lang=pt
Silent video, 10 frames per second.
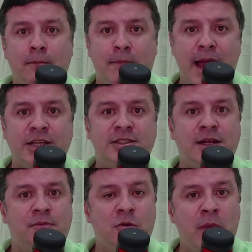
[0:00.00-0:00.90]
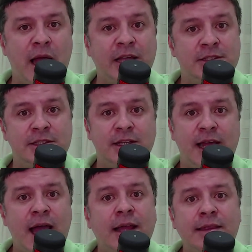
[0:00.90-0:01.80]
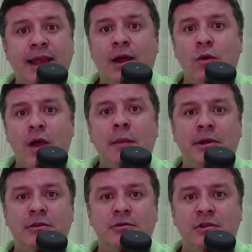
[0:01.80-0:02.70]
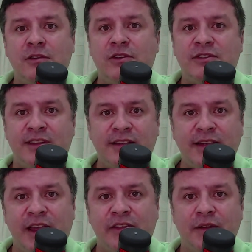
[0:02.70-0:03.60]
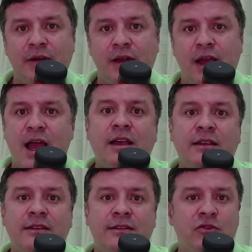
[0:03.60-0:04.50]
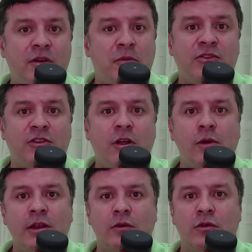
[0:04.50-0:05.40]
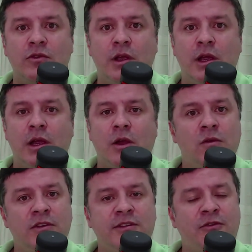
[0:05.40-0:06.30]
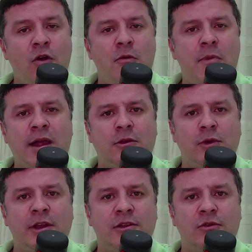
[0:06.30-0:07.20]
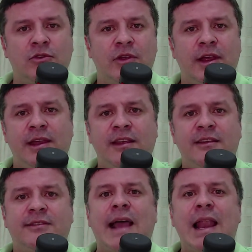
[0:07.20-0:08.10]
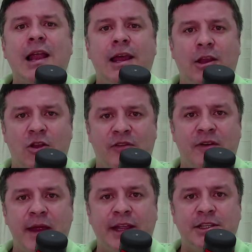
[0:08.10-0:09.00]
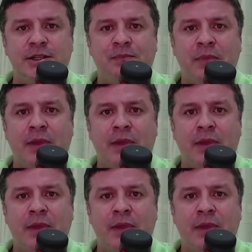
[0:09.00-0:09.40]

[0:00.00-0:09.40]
página por página até o capítulo que você deseja. Assim é no sistema operacional Windows. Quando você formata o Windows instala ele novamente,